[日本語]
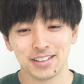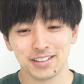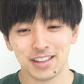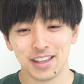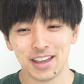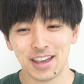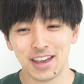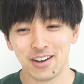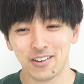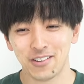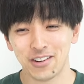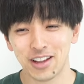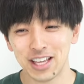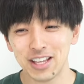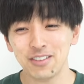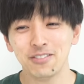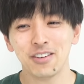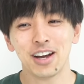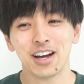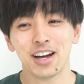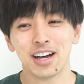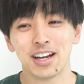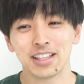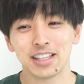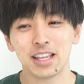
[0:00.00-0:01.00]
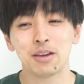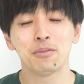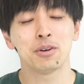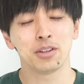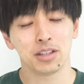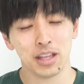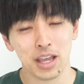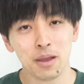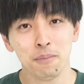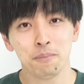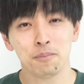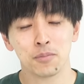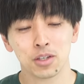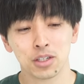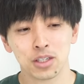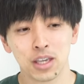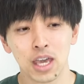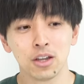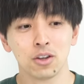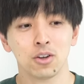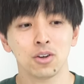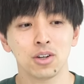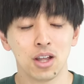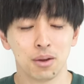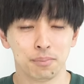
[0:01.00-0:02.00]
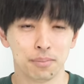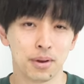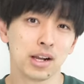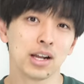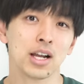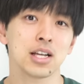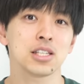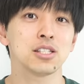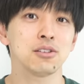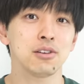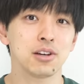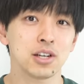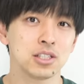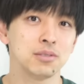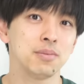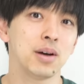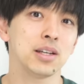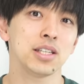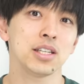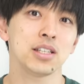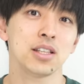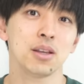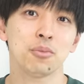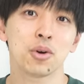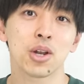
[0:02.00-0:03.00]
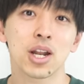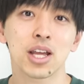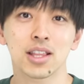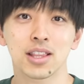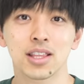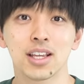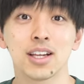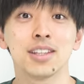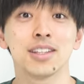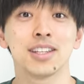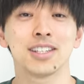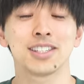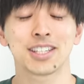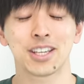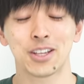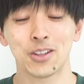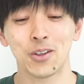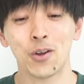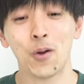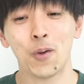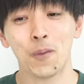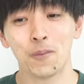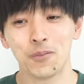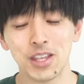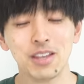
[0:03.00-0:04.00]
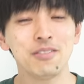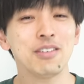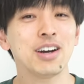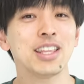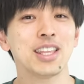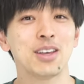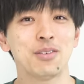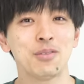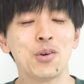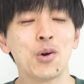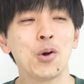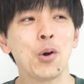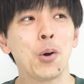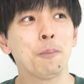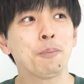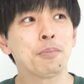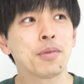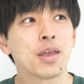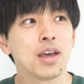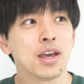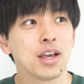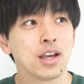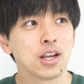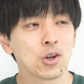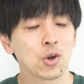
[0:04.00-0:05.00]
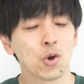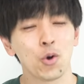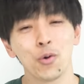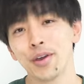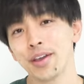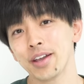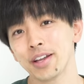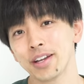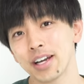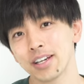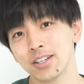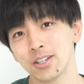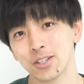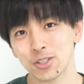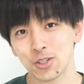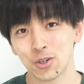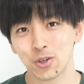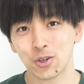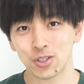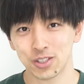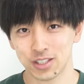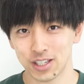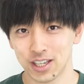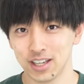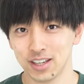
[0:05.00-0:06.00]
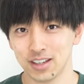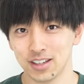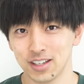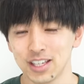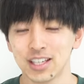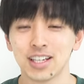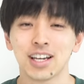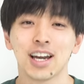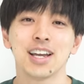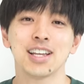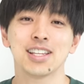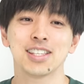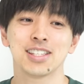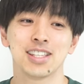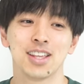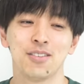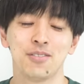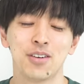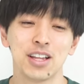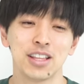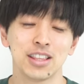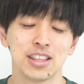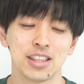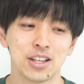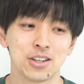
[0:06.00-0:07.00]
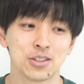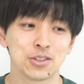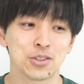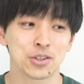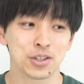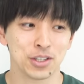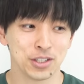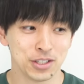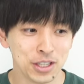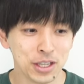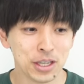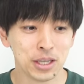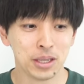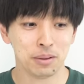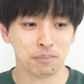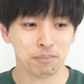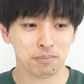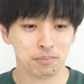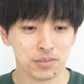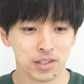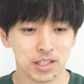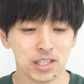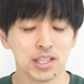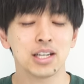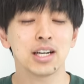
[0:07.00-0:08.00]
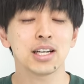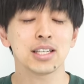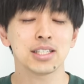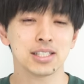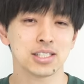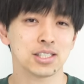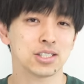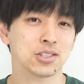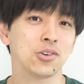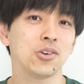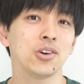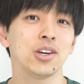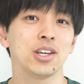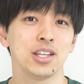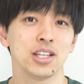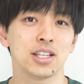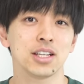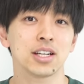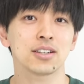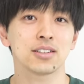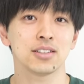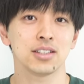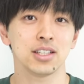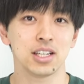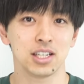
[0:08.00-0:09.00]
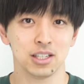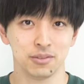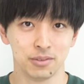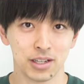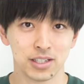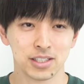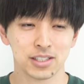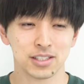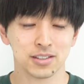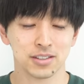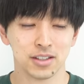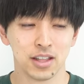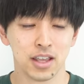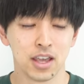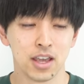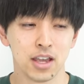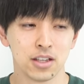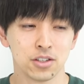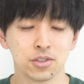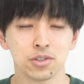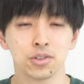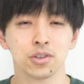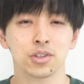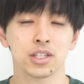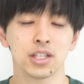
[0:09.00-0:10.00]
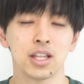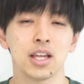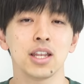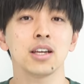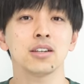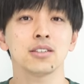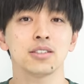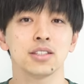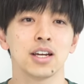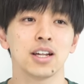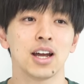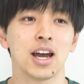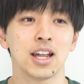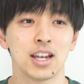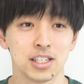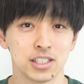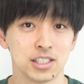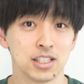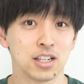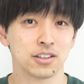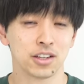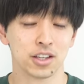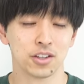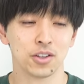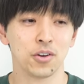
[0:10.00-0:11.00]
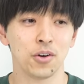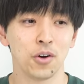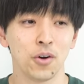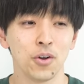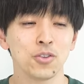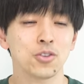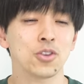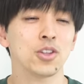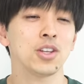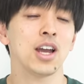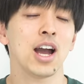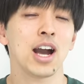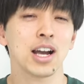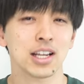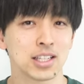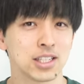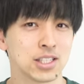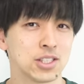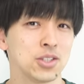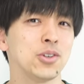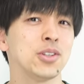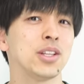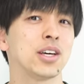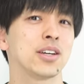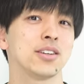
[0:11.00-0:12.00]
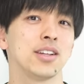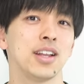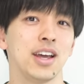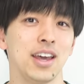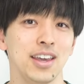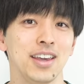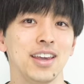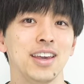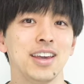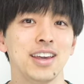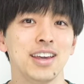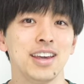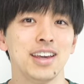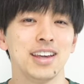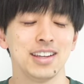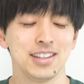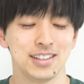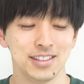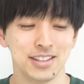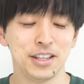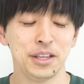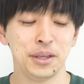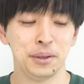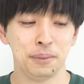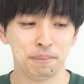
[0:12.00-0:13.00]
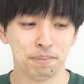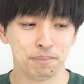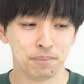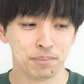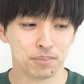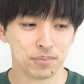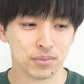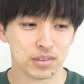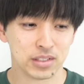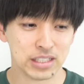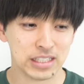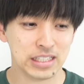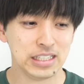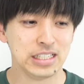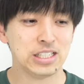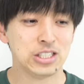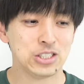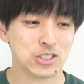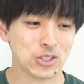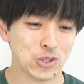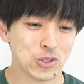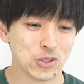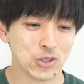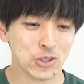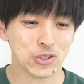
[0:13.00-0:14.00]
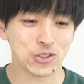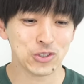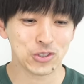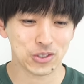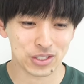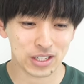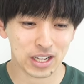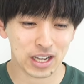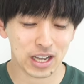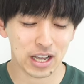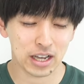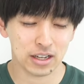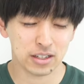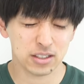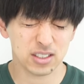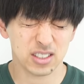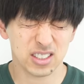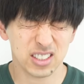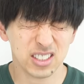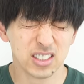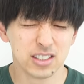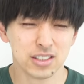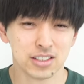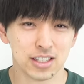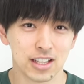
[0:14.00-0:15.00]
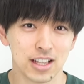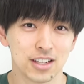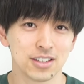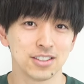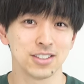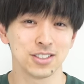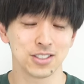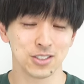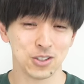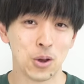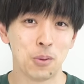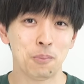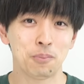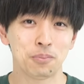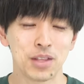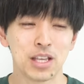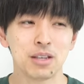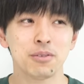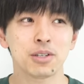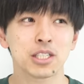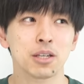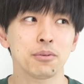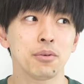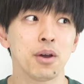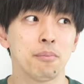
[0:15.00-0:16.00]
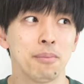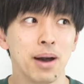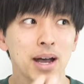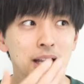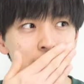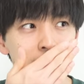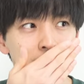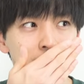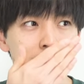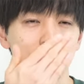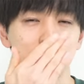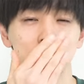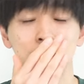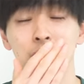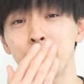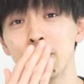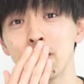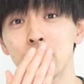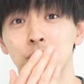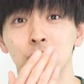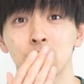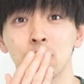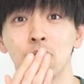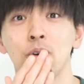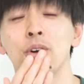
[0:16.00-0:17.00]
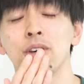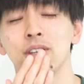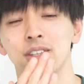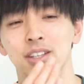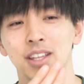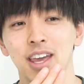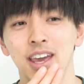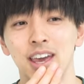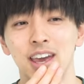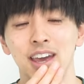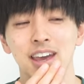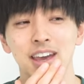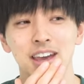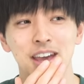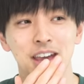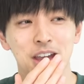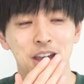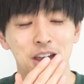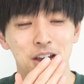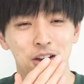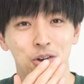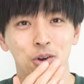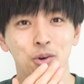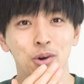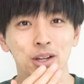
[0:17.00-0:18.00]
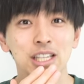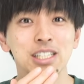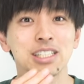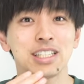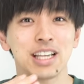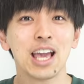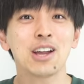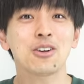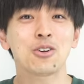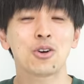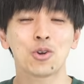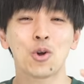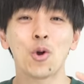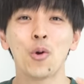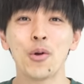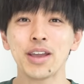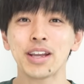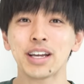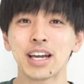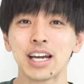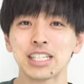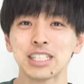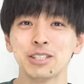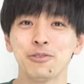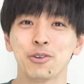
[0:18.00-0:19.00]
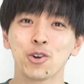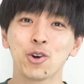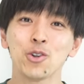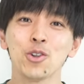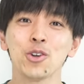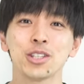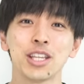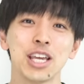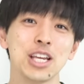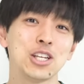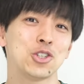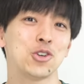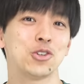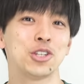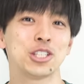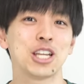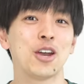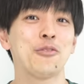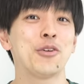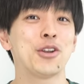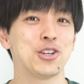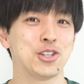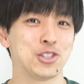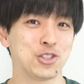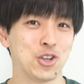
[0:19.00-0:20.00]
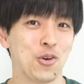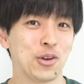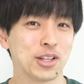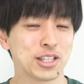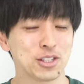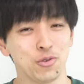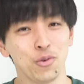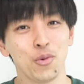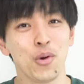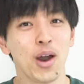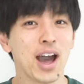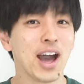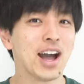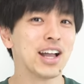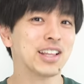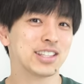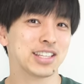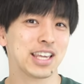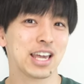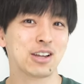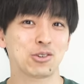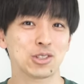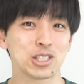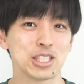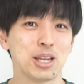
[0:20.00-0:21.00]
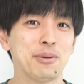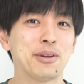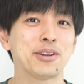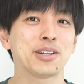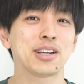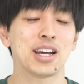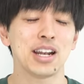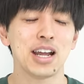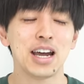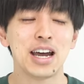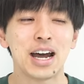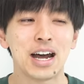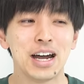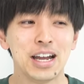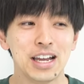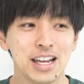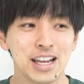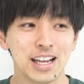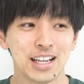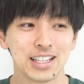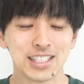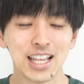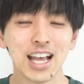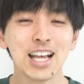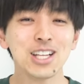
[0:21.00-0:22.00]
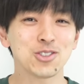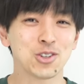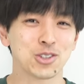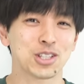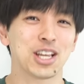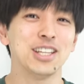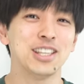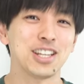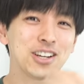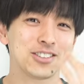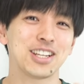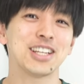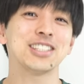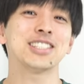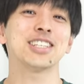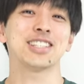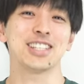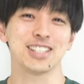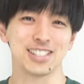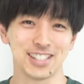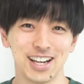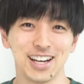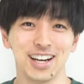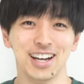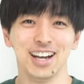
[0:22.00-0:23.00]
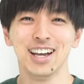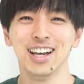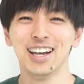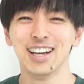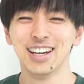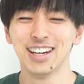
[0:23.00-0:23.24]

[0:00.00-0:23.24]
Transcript: で、俺今でもね、結構な場数は踏ませてもらったんですけど、今でも、講演会の直前控室で待ってる時に胃がすごい痛くなりますでちょっと汚くな話になるけど本当に吐きそうなぐらいに緊張というか、うってなるんですよ。で、今しかもマスクで喋ること多いんで、こう私結構講演会中もこのテンションで喋るんですよ。私わーって結構喋るから、酸素足んなくなっちゃってさ。